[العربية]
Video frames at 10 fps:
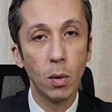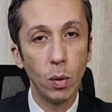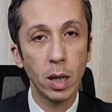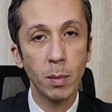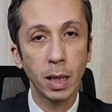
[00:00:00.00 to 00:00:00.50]

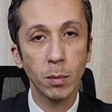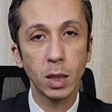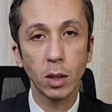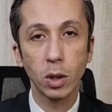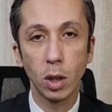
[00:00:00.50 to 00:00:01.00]
واذا ما
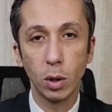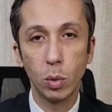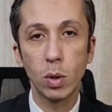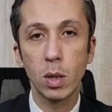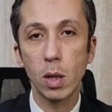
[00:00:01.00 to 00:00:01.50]
عجبتكش
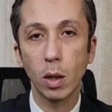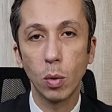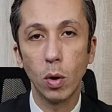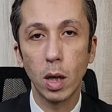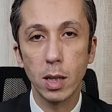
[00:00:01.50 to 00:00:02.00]
دوس
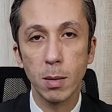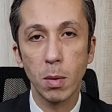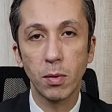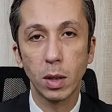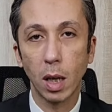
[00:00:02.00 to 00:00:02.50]
لايك وقول لي
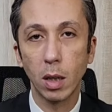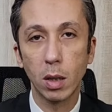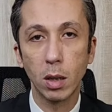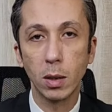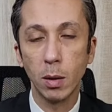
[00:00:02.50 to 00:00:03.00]
السبب في
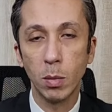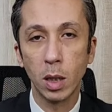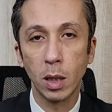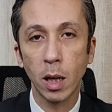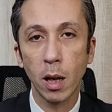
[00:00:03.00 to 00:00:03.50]
التعليقات
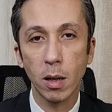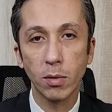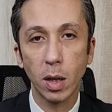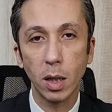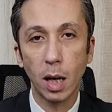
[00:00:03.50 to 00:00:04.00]
يهمني ان انا
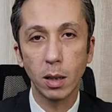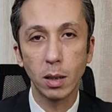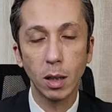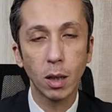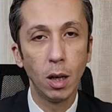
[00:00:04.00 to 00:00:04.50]
اعرف راي
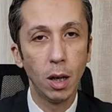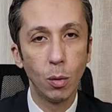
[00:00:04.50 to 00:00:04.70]
حضرتك